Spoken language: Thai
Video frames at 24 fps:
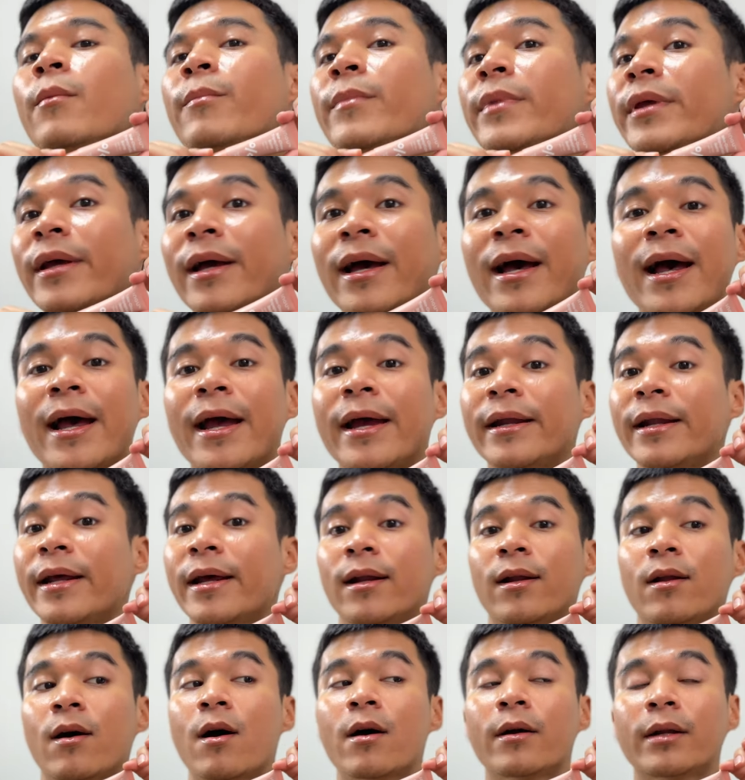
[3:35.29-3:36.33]
มีใครได้
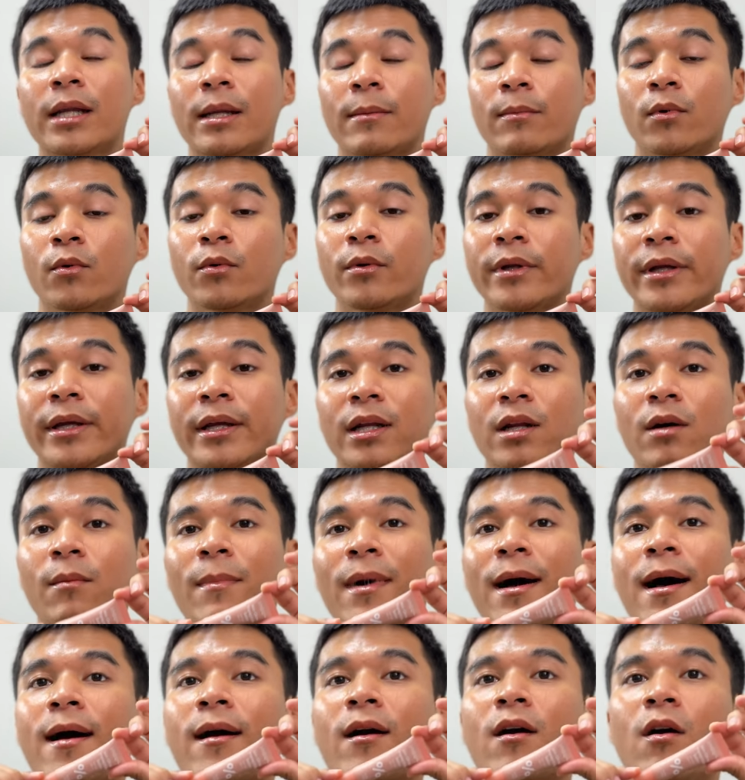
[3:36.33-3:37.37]
ลองลิปรุ่นนี้แล้ว
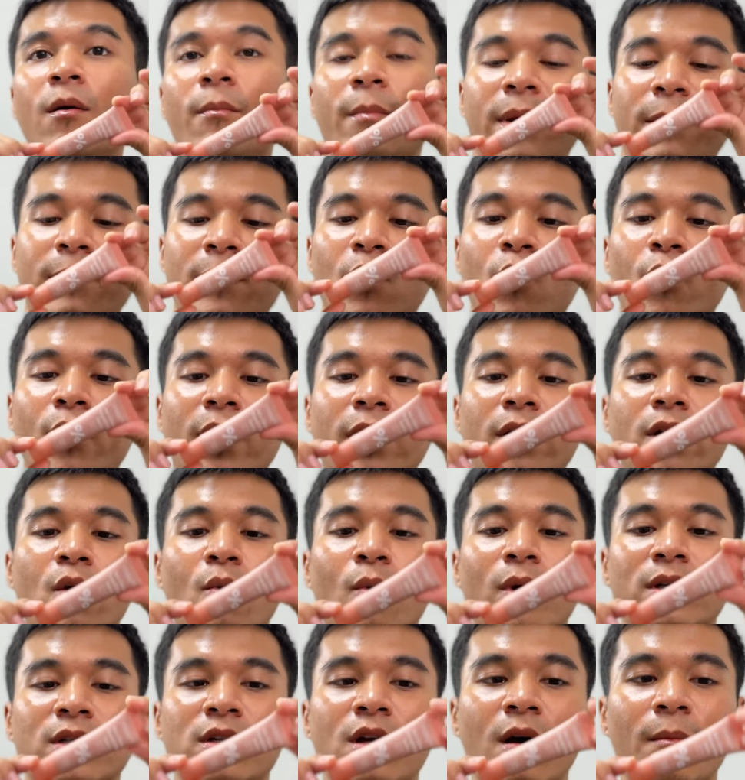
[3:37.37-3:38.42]
บ้างคอมเมนต์มาคุยกันหน่อย
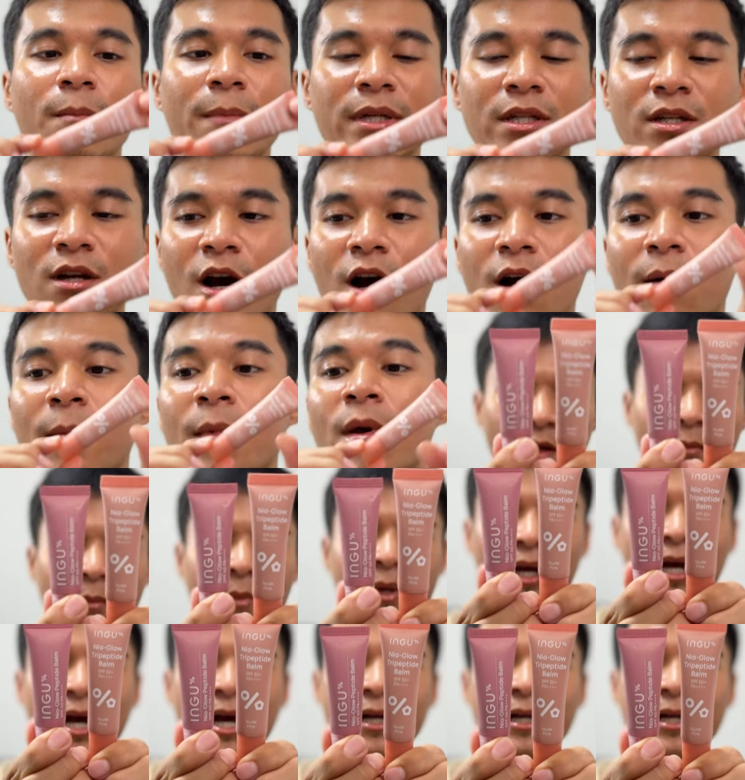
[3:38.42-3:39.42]
ว่าชอบไม่ชอบมีใคร